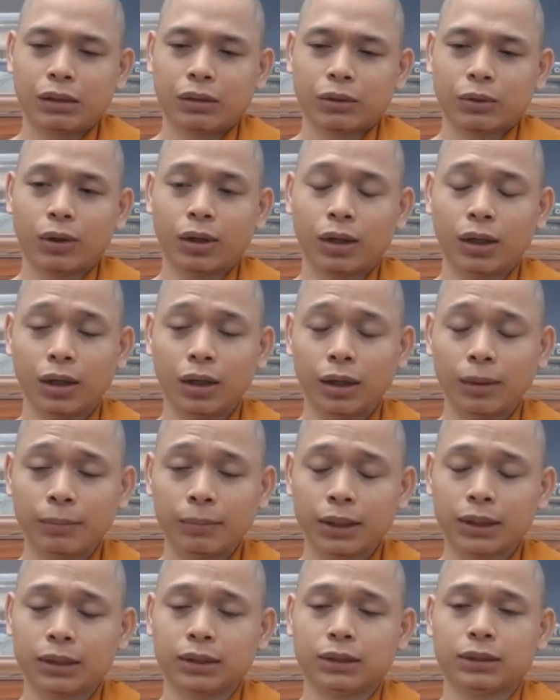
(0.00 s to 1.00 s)
có hôm
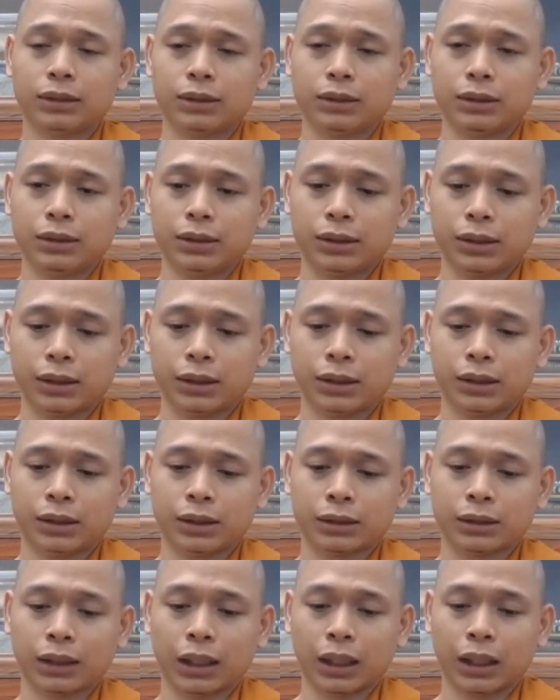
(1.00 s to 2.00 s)
á
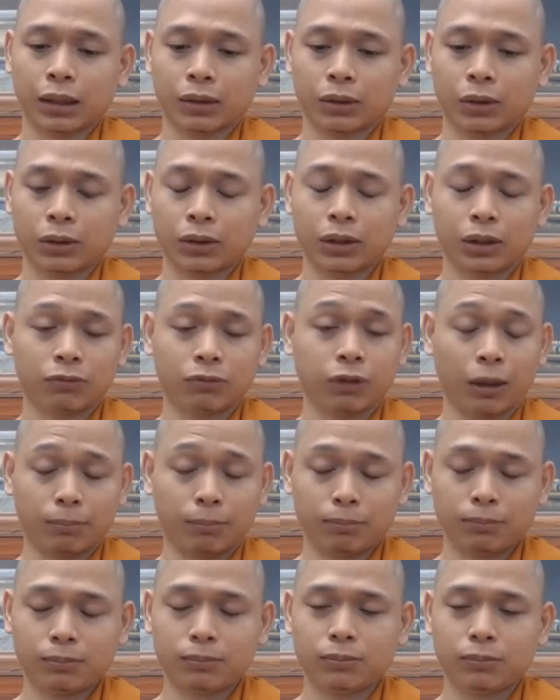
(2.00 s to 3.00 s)
ờ, ta có thực
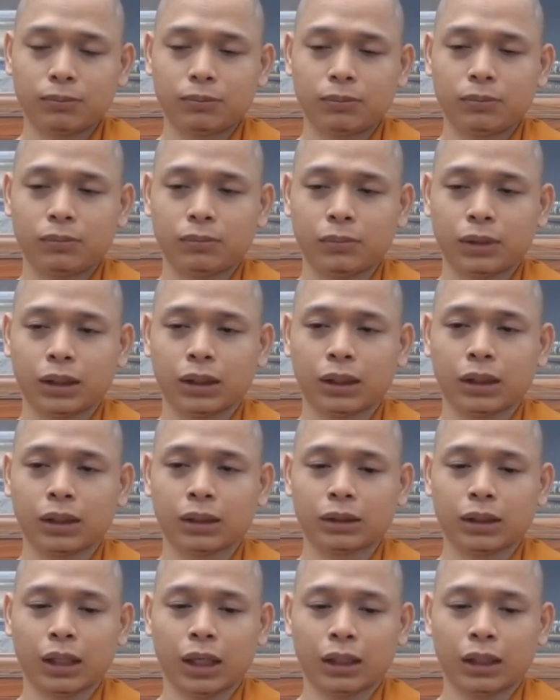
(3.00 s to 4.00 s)
phẩm
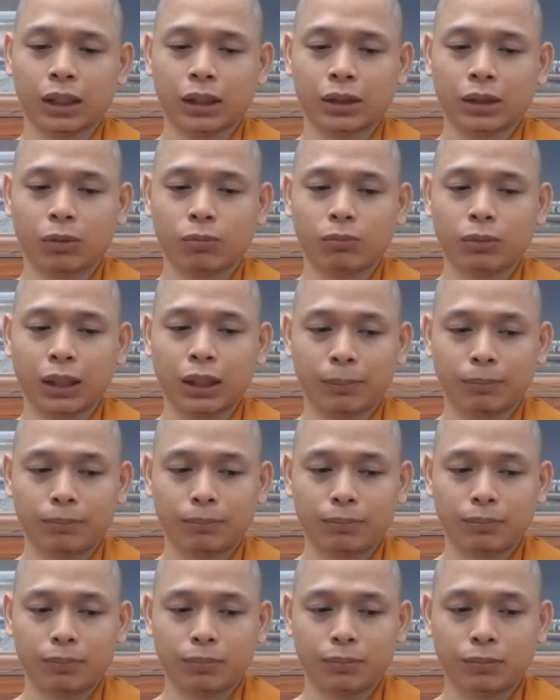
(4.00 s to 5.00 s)
mà ta lại không gặp
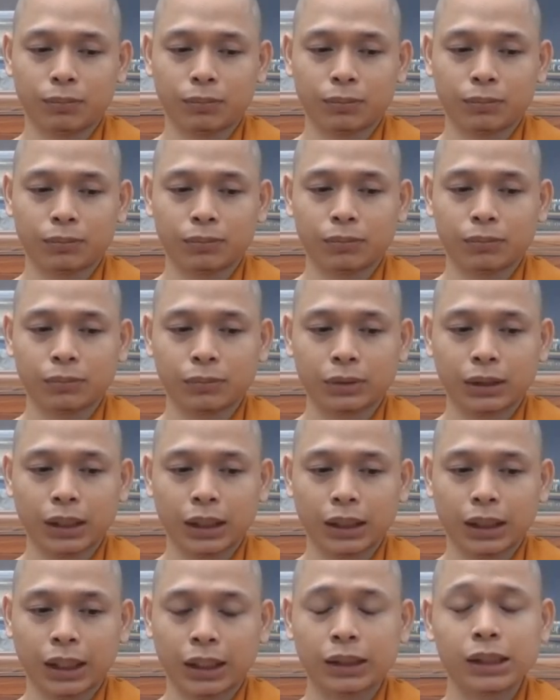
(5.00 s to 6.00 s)

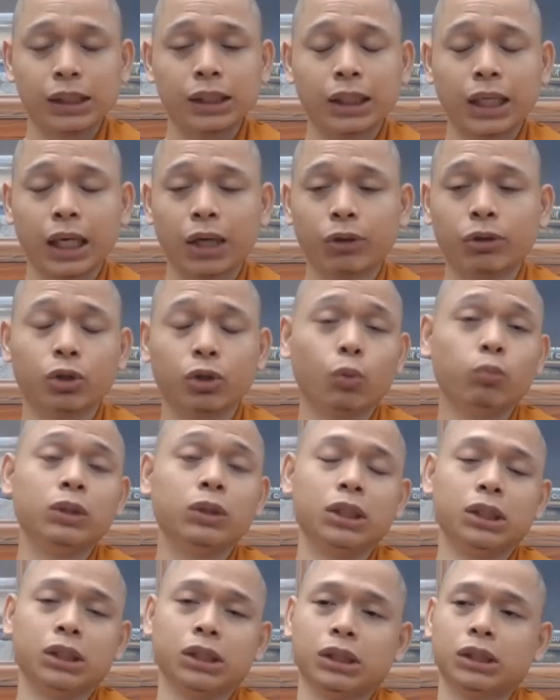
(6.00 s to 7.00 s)
các ngài tỳ kheo đi cúng
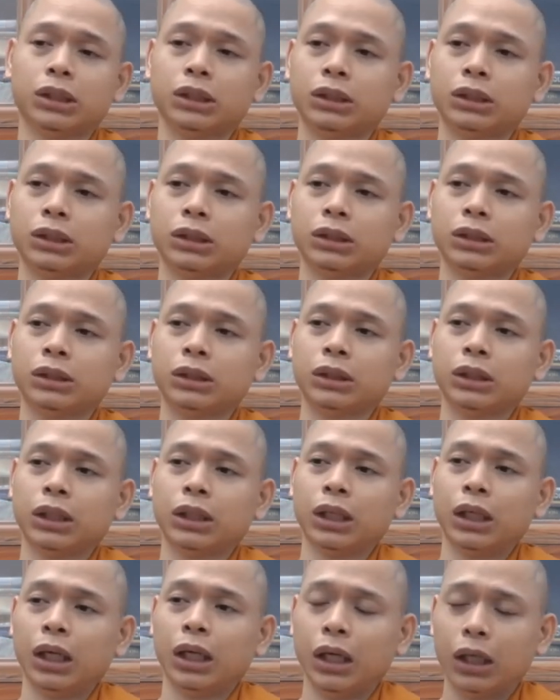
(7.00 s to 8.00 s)
dường
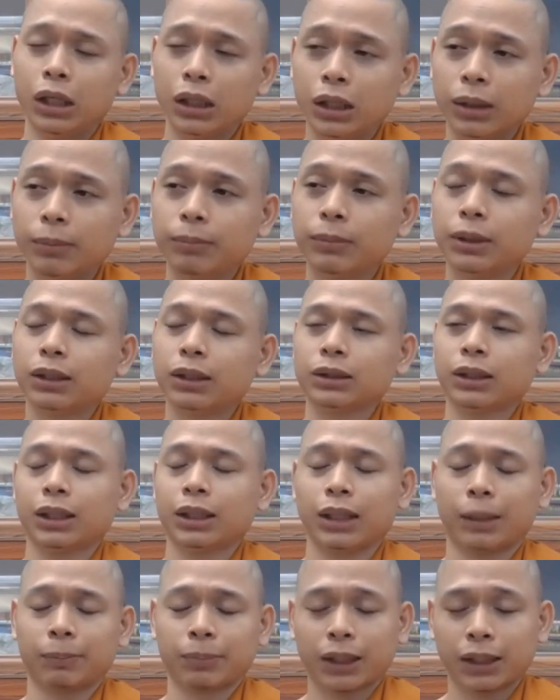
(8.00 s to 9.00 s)
hôm á, ta
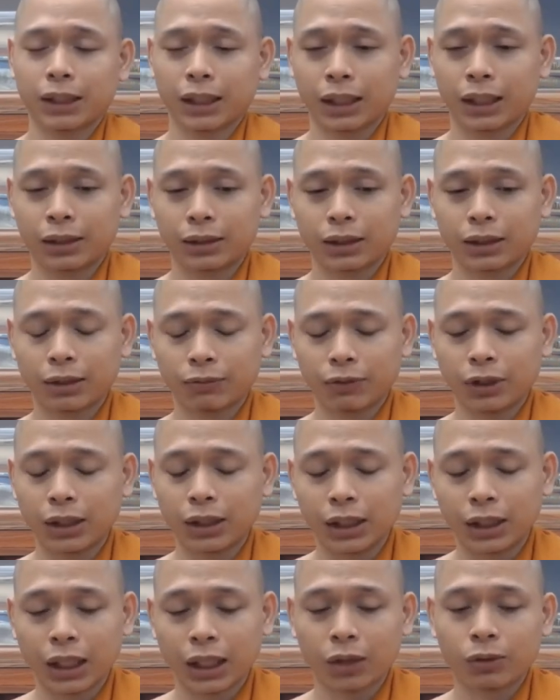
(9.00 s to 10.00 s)
gặp các ngài các vị
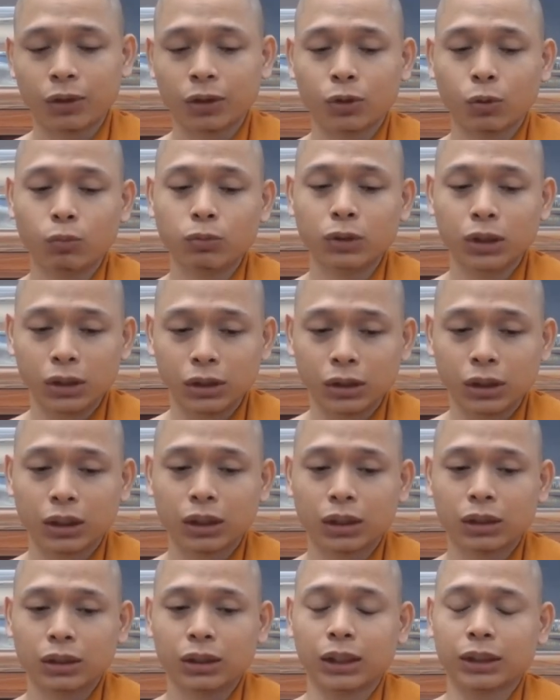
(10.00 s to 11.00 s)
tỳ kheo đi cúng dường
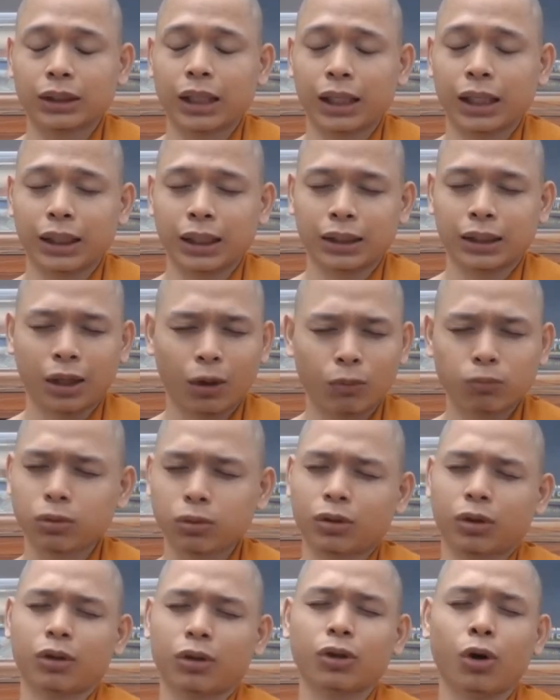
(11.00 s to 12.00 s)
á, thì ta lại không
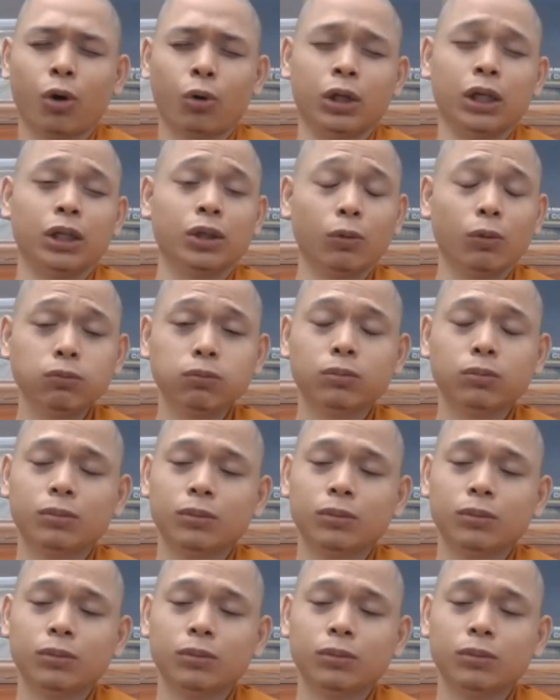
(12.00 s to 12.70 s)
có đồ để cúng